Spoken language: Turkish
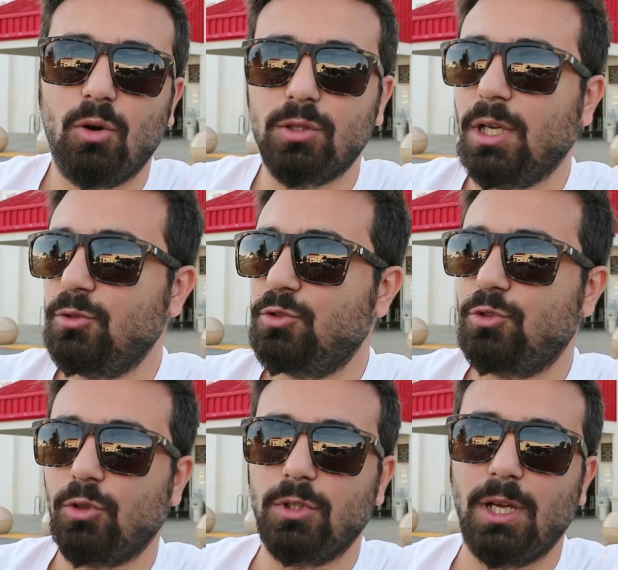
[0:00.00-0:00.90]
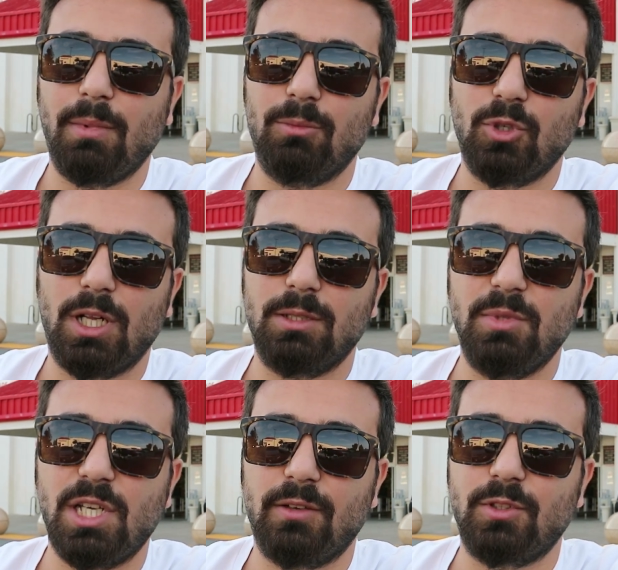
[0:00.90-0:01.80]
O da üzücü oldu yani. Ben bunu
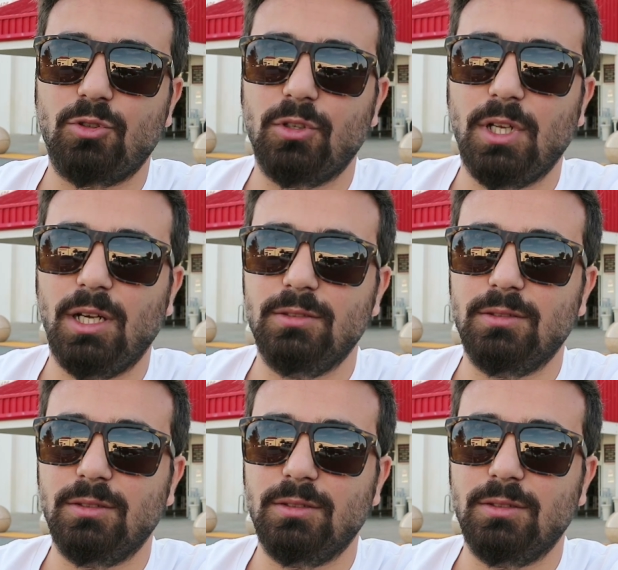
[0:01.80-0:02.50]
aldım iki hafta sonra